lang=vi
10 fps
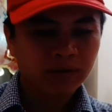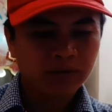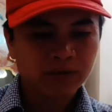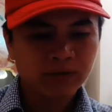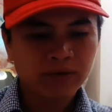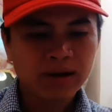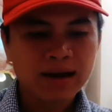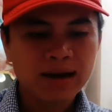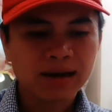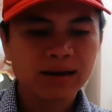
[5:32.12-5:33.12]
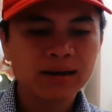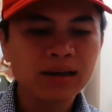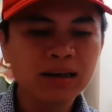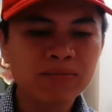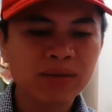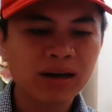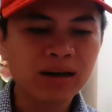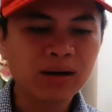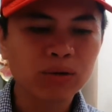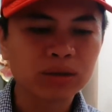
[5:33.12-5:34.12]
và khi mà
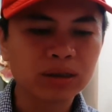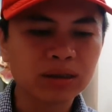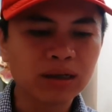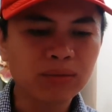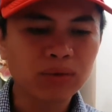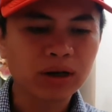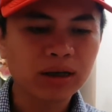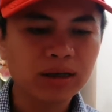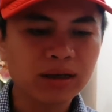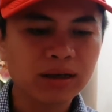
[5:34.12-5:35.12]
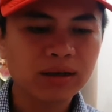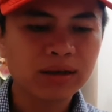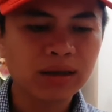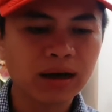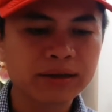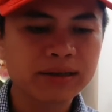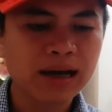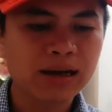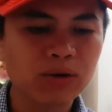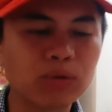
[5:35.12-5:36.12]
đến đầu tư đến một cái cái, cái thời
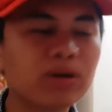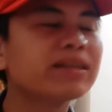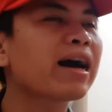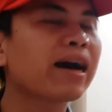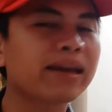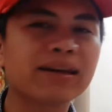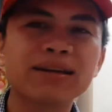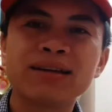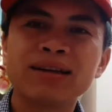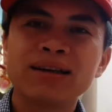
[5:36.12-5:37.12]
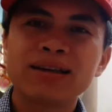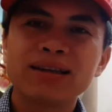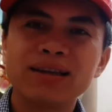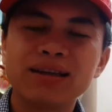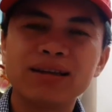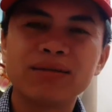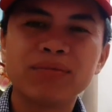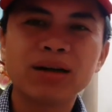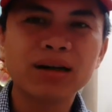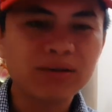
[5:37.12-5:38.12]
gian đủ dài ấy, thì
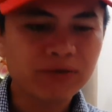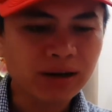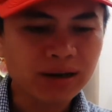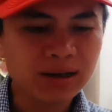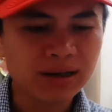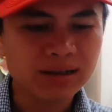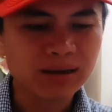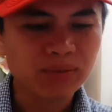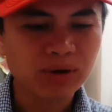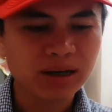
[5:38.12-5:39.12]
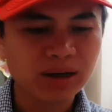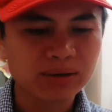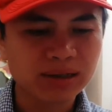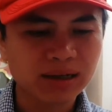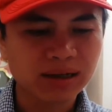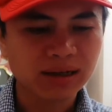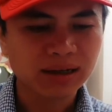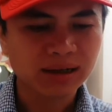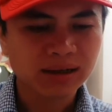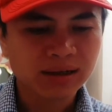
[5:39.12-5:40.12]
mới phát hiện ra một điều rằng
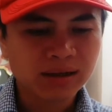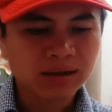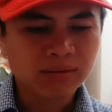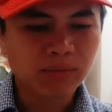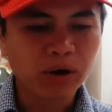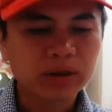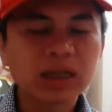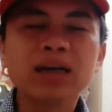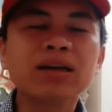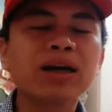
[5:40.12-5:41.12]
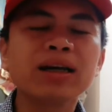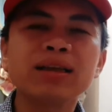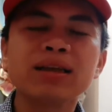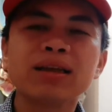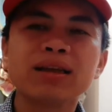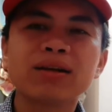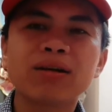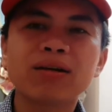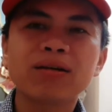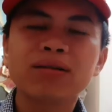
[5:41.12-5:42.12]
là mọi thứ đấy thì
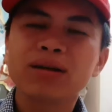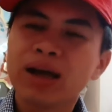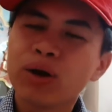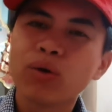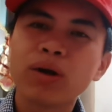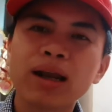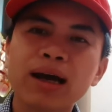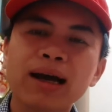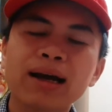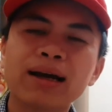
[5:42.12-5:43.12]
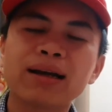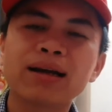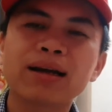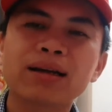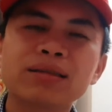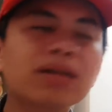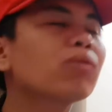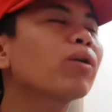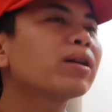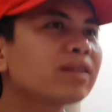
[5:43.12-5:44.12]
nó đều là rất
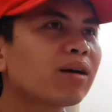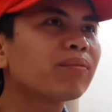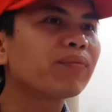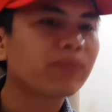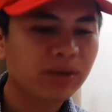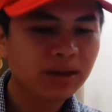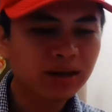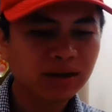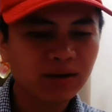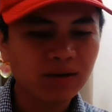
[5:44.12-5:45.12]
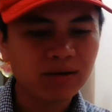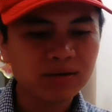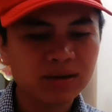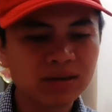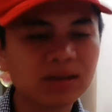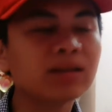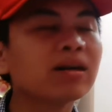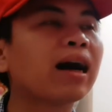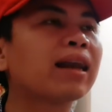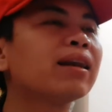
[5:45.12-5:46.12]
quan trọng nhưng nó
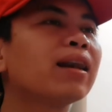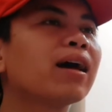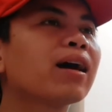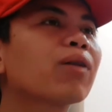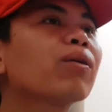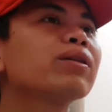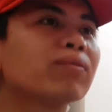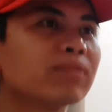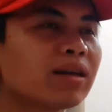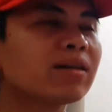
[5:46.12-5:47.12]
chưa hẳn là quan trọng nhất